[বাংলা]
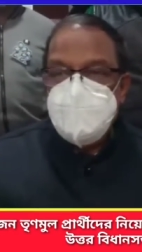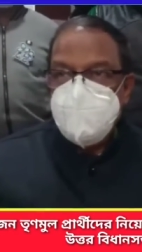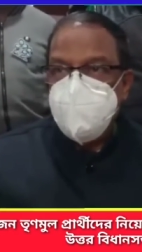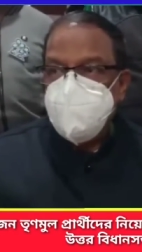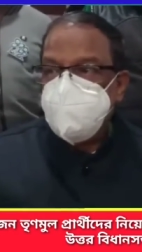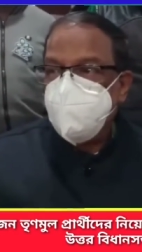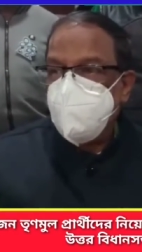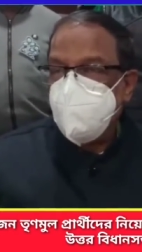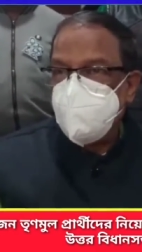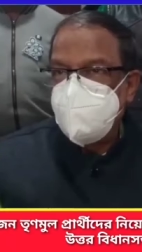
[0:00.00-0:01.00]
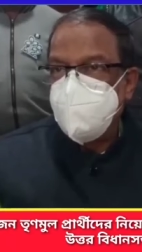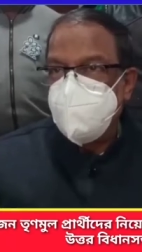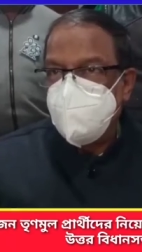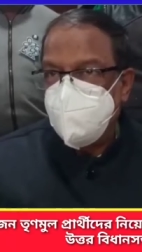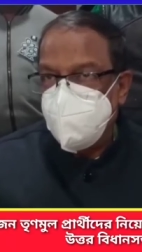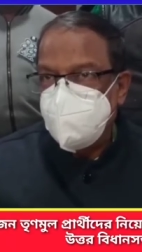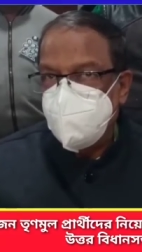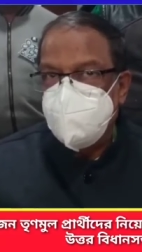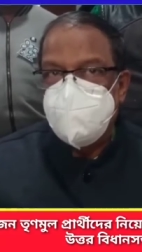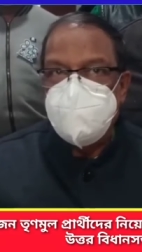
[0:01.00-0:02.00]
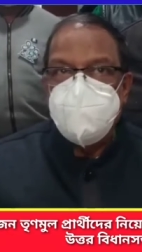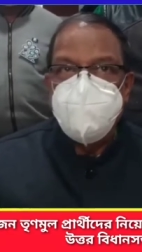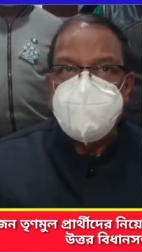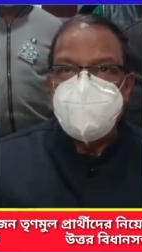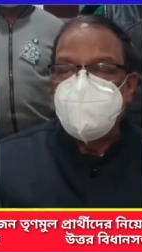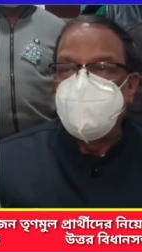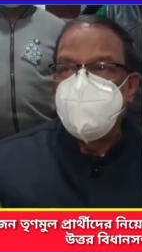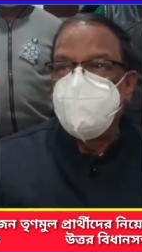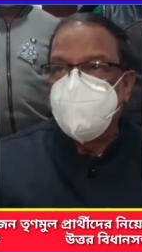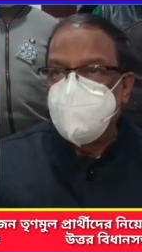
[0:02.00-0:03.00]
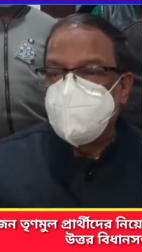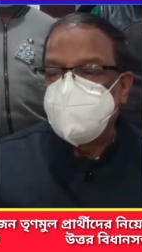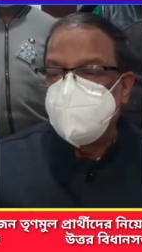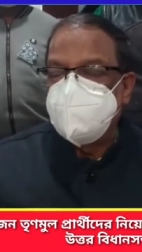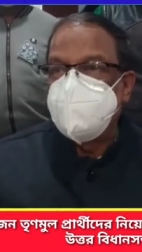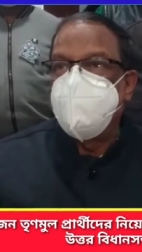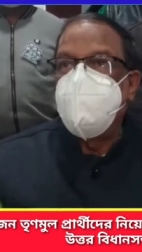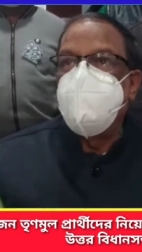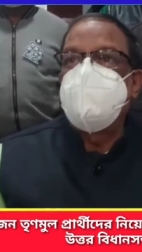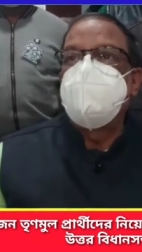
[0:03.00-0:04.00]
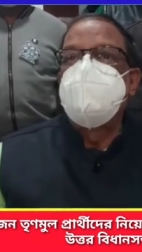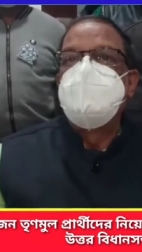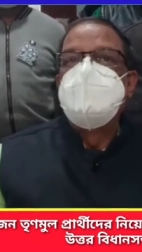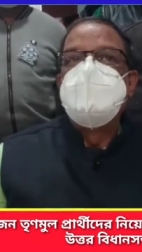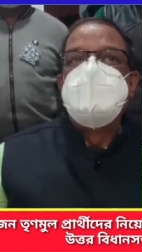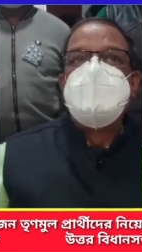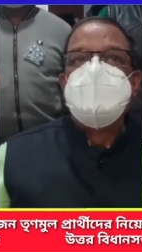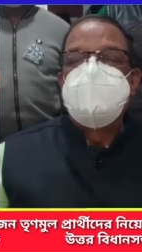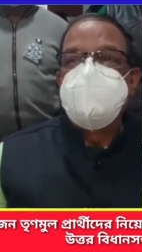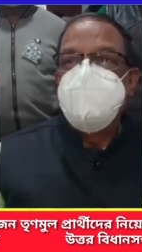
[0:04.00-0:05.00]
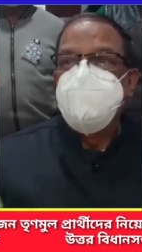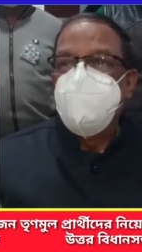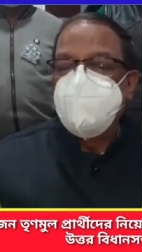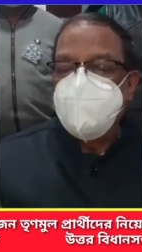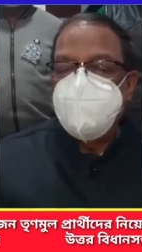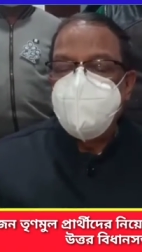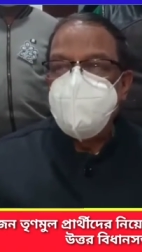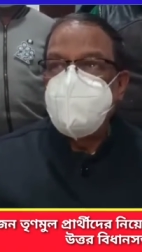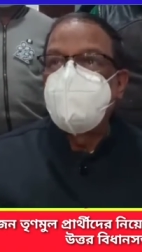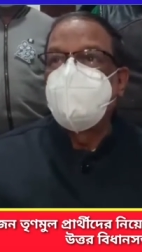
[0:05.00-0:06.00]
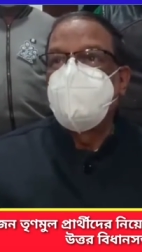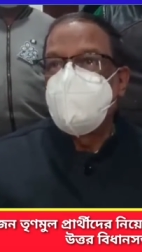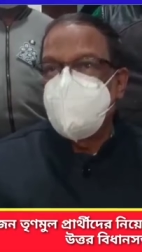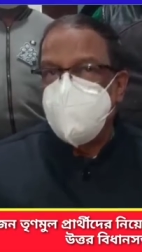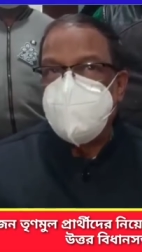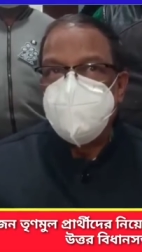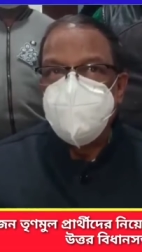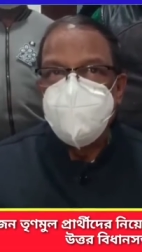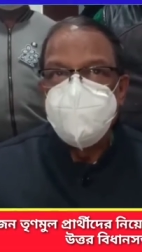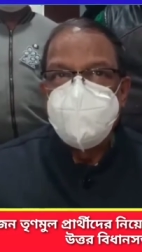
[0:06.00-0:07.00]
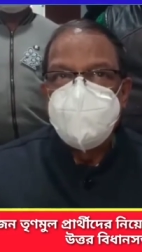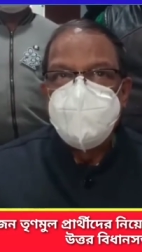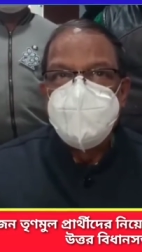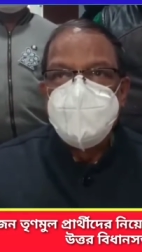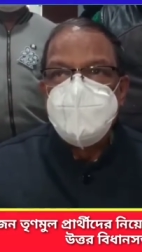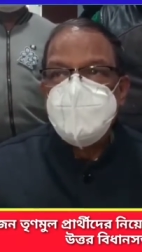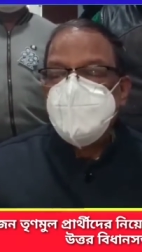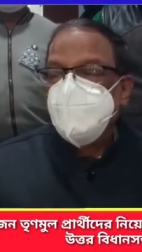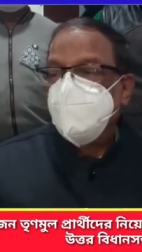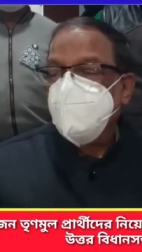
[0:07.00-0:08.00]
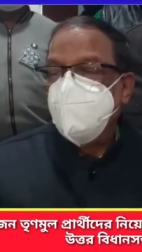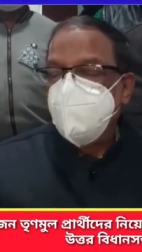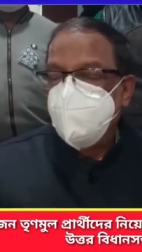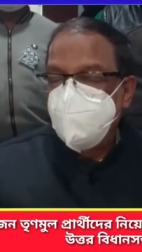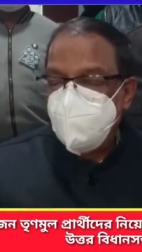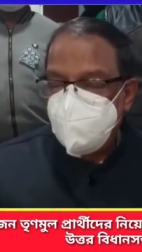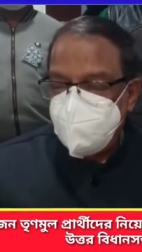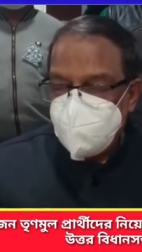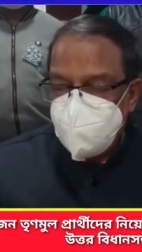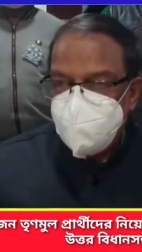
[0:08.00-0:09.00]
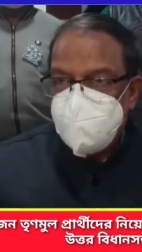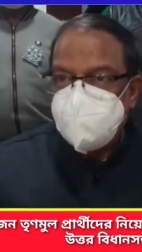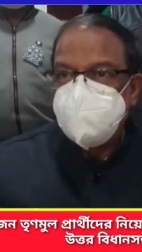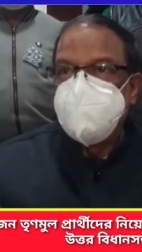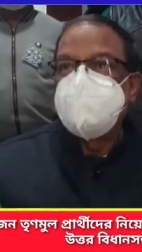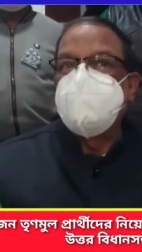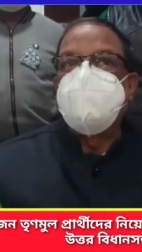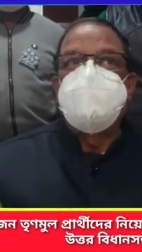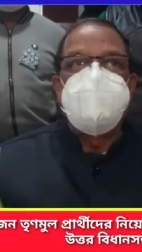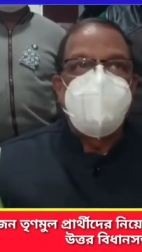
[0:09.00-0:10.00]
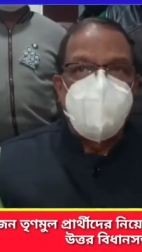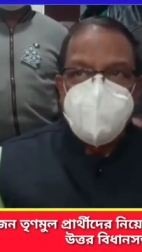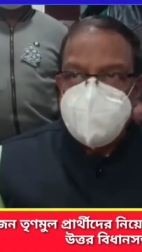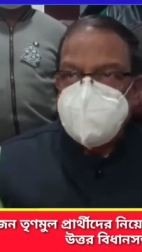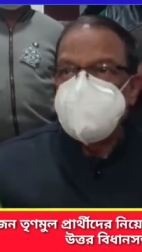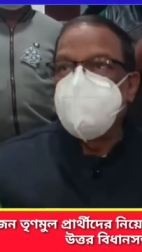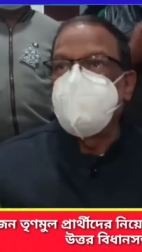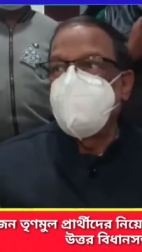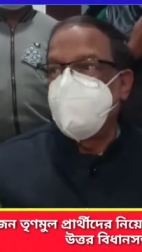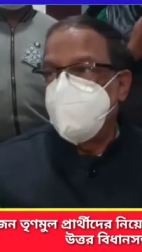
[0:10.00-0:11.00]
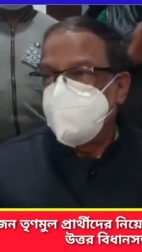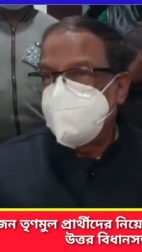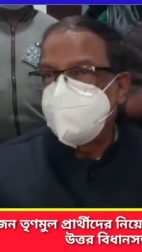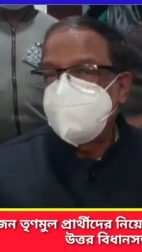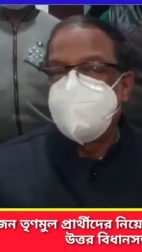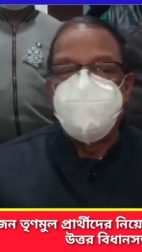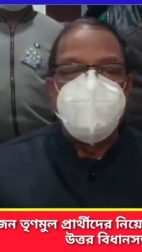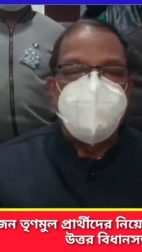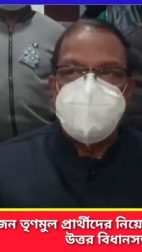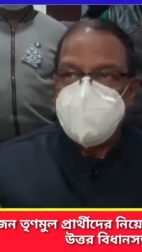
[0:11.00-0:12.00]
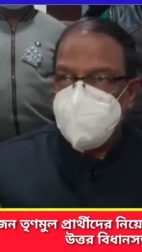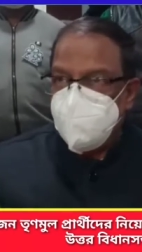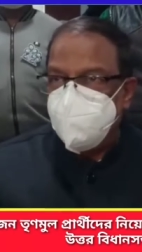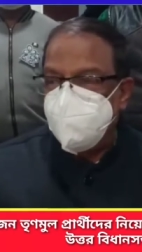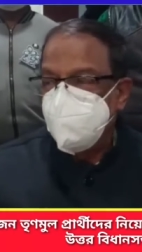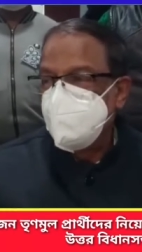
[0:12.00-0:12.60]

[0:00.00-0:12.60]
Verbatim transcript: আগামী যে পৌরসভা নির্বাচন আগামী আসানসোল কর্পোরেশনের যে ভোট সেই ভোটে প্রস্তুতি সভা এই যারা প্রার্থী তাদের কি সুবিধা আছে অসুবিধা আছে সেগুলো আমরা জানলাম